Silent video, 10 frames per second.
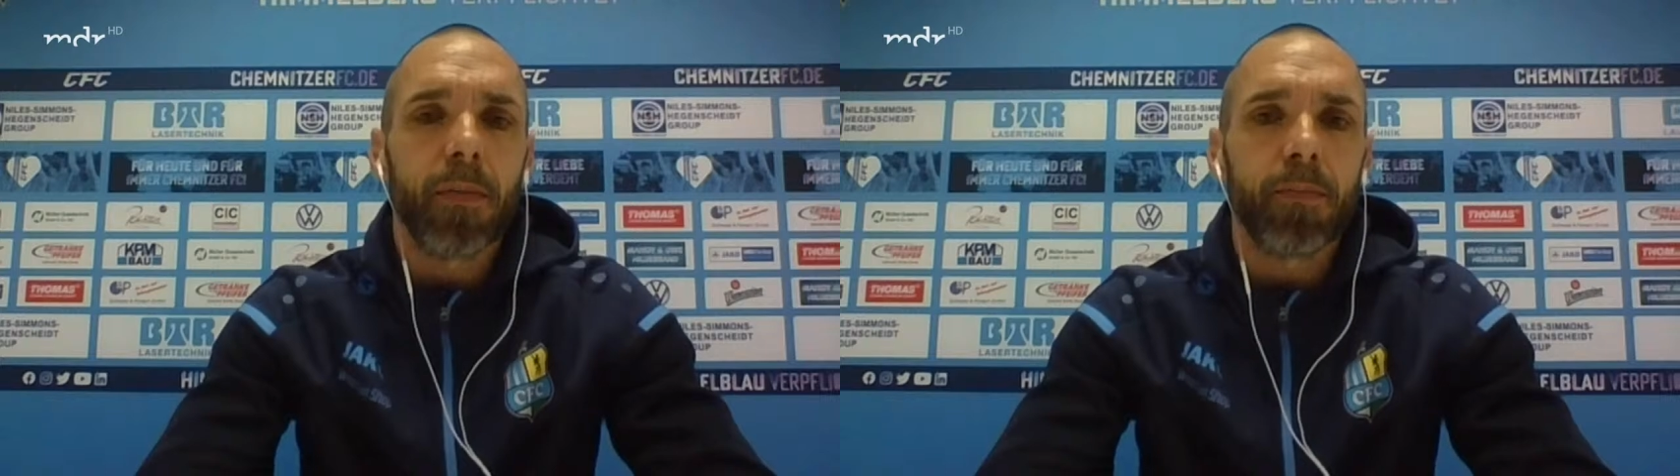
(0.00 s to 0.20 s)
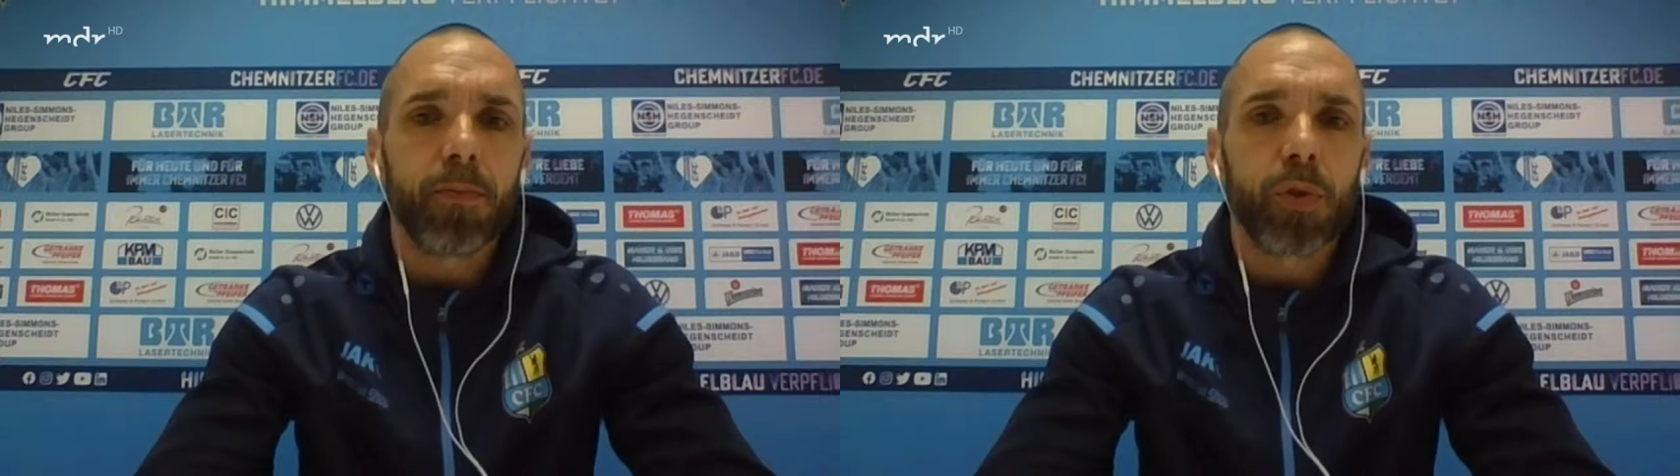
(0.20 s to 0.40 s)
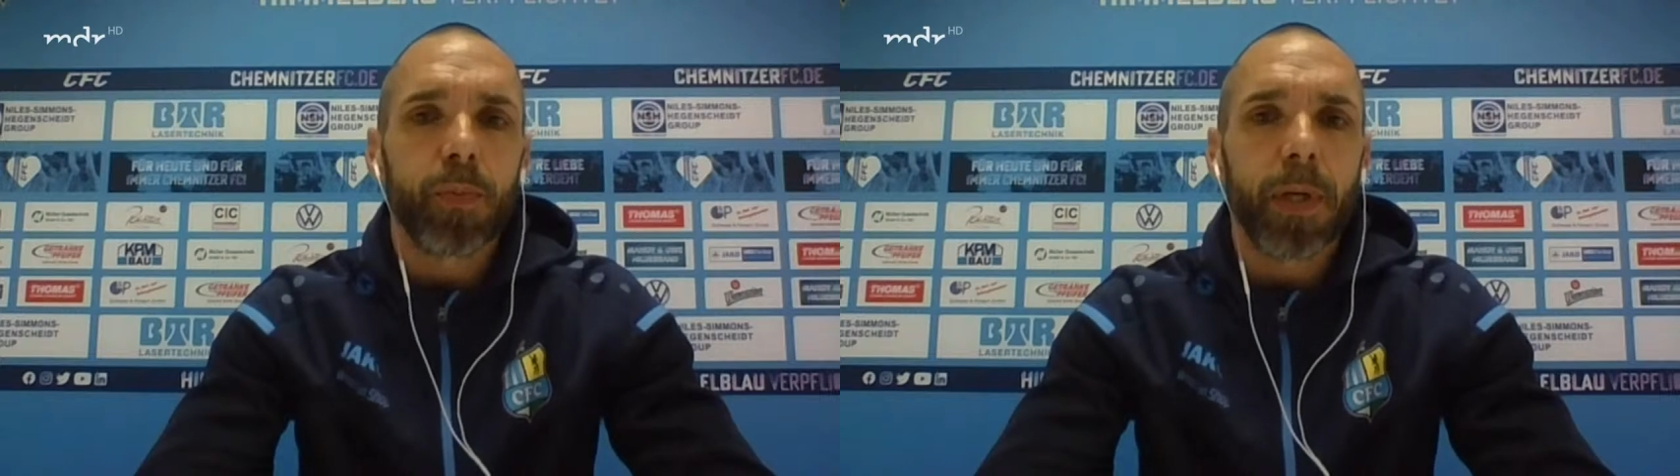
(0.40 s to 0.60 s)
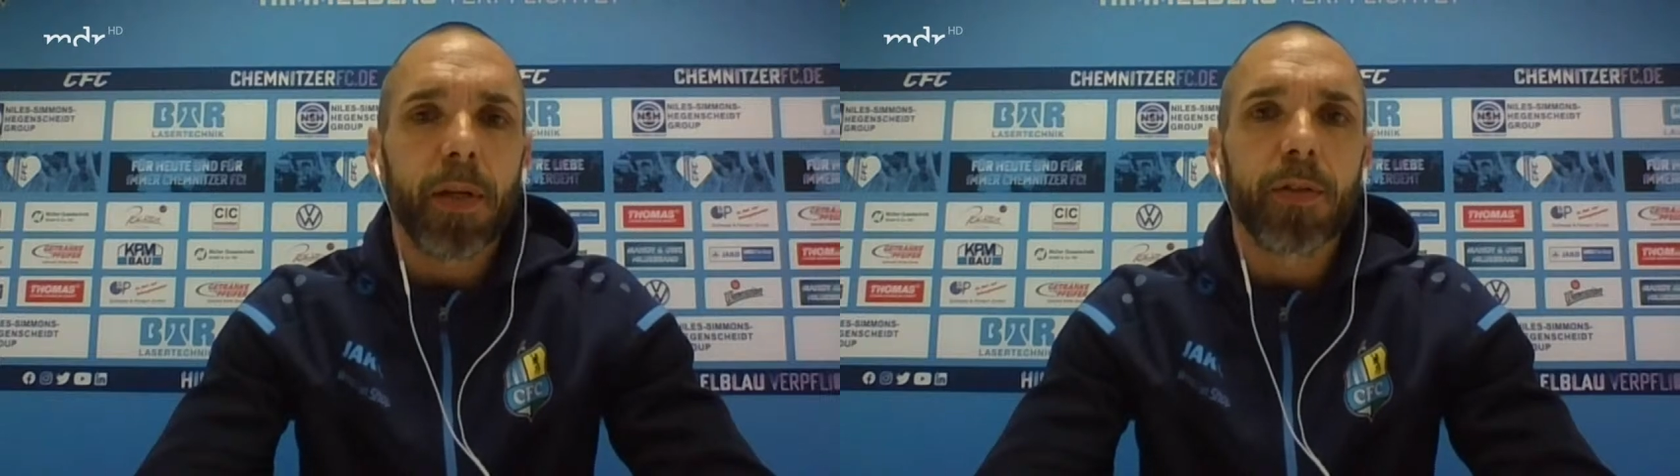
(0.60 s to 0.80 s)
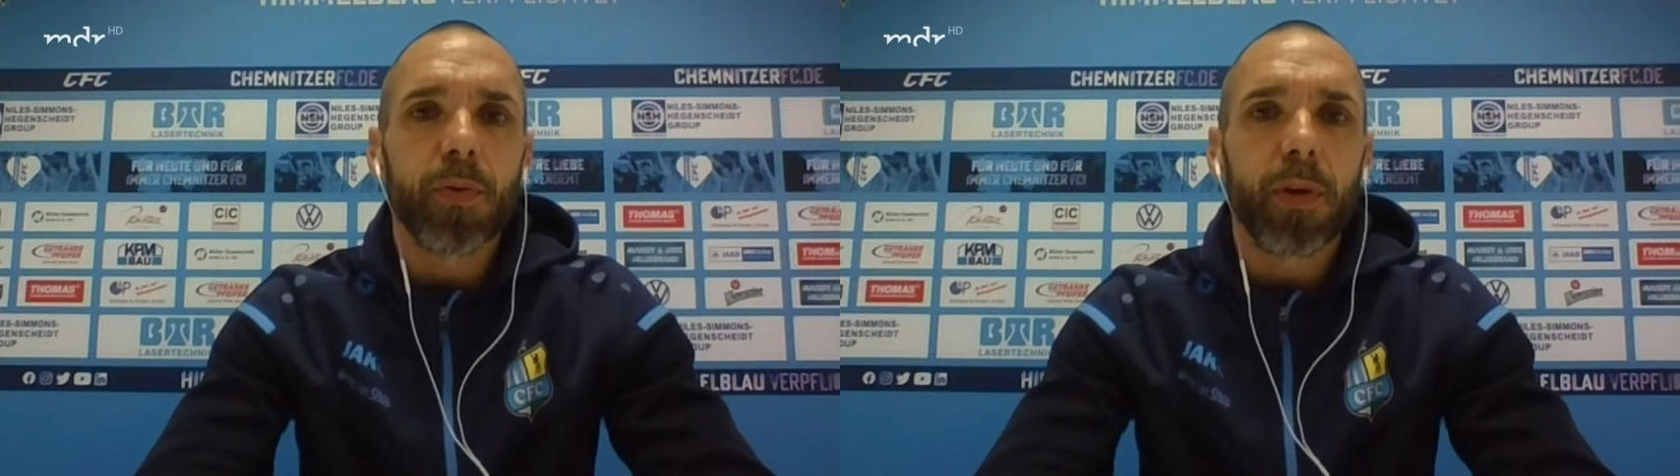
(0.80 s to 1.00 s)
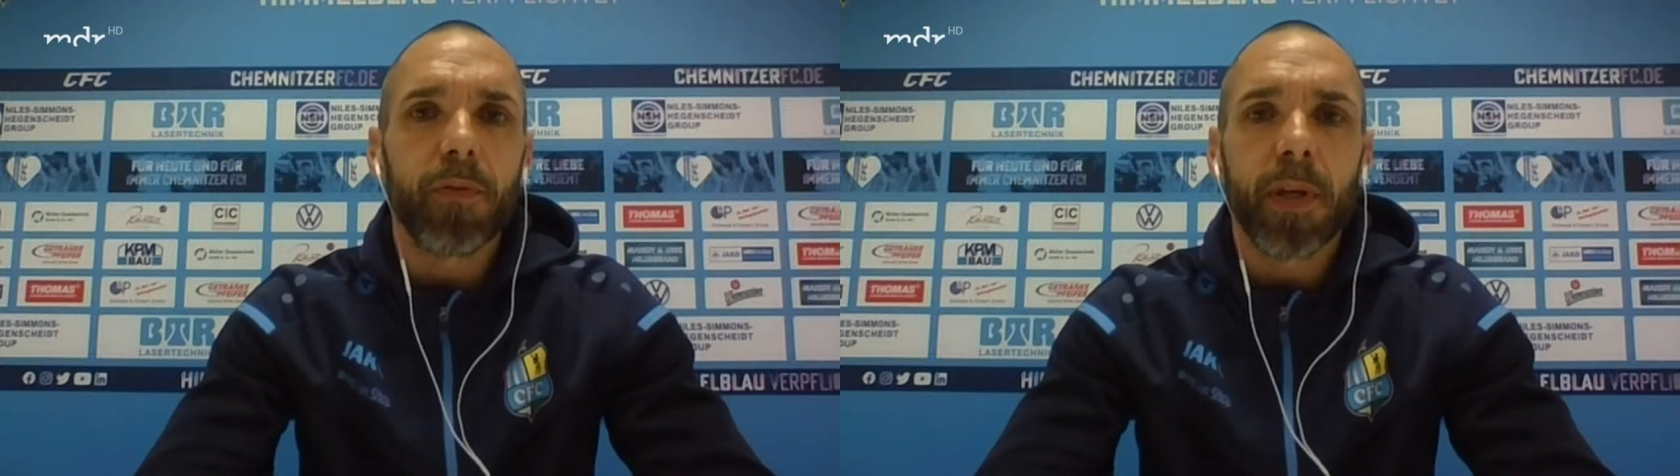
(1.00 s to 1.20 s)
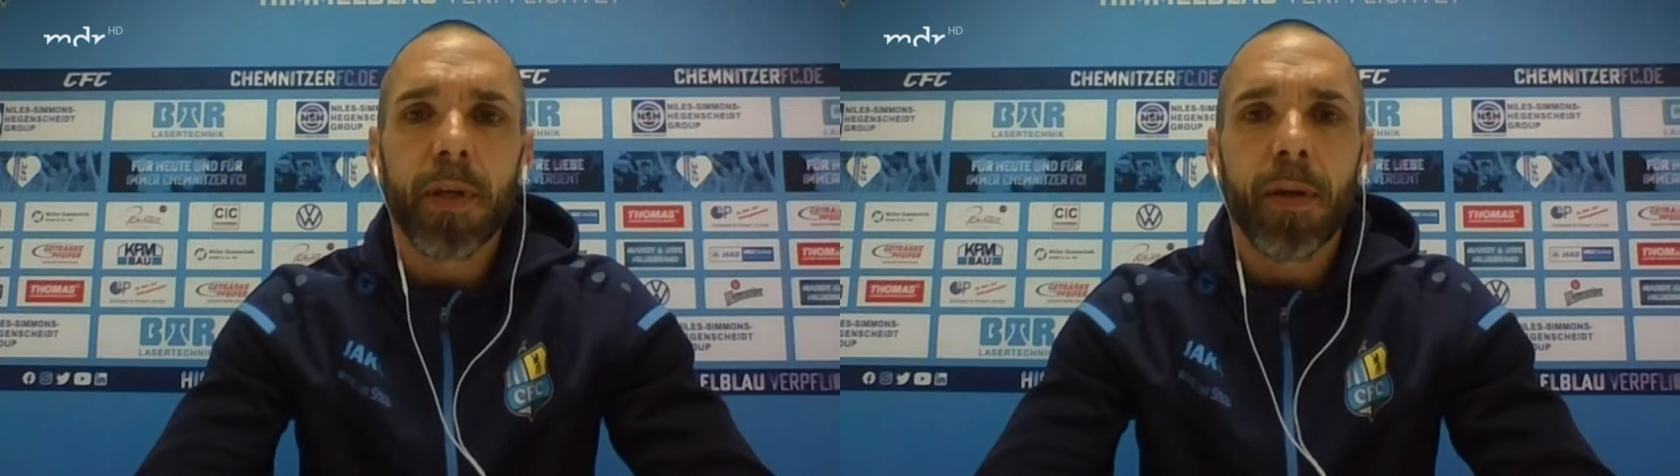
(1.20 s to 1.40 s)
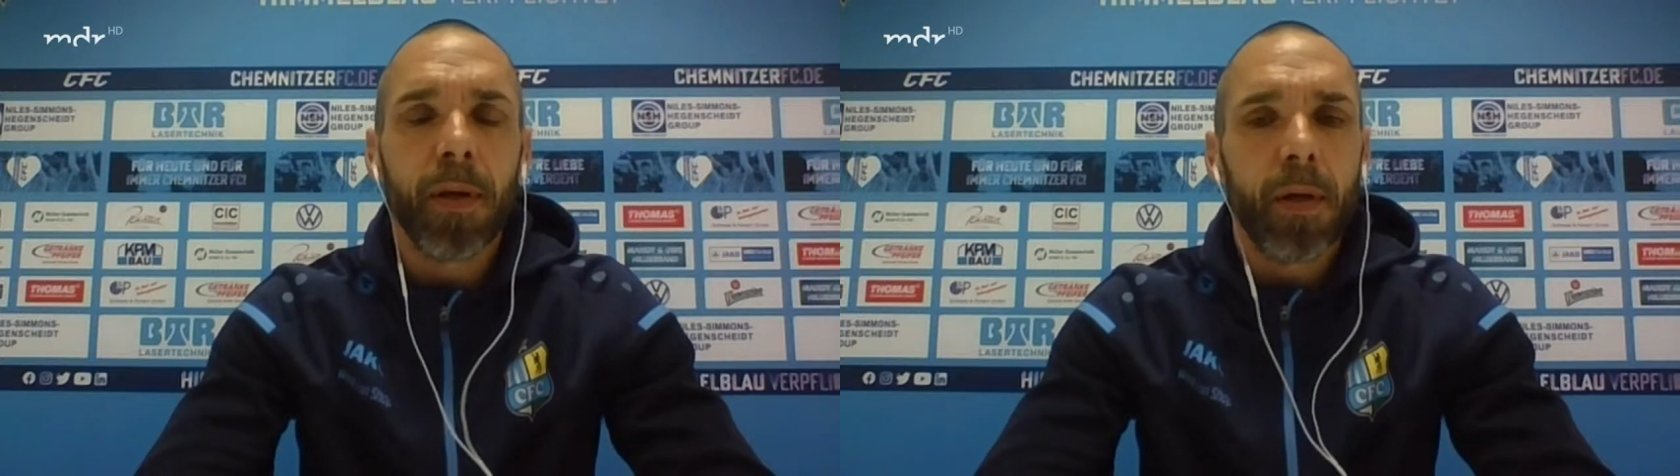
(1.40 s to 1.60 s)
ähm, Spiele zu
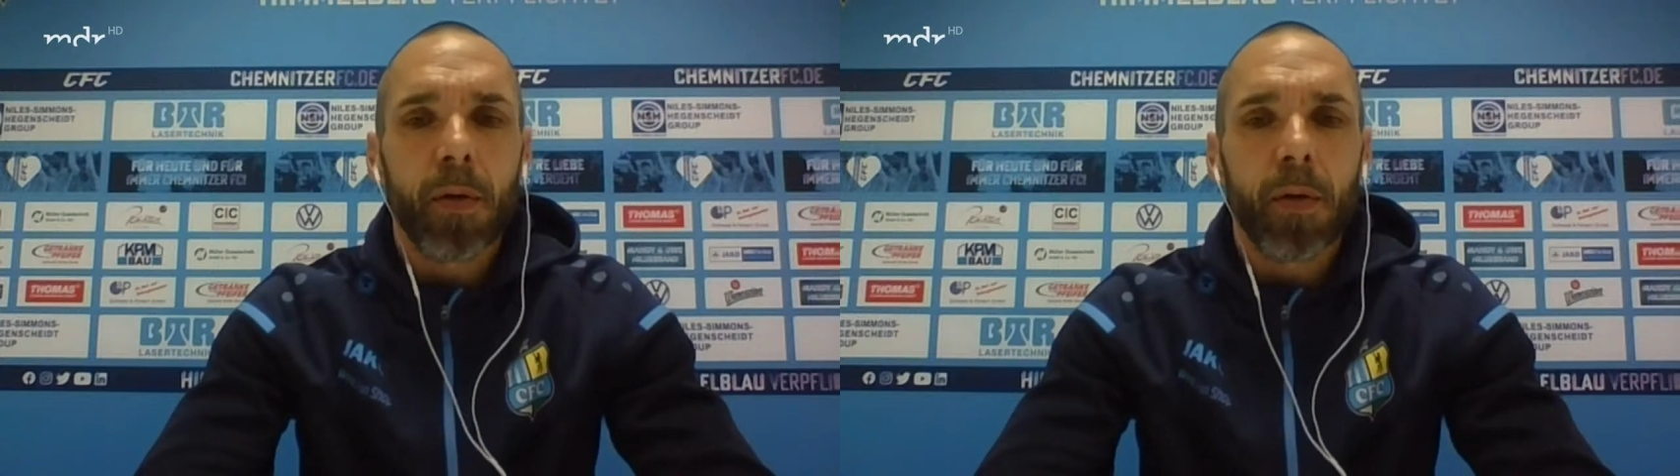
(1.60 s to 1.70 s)
gewinnen.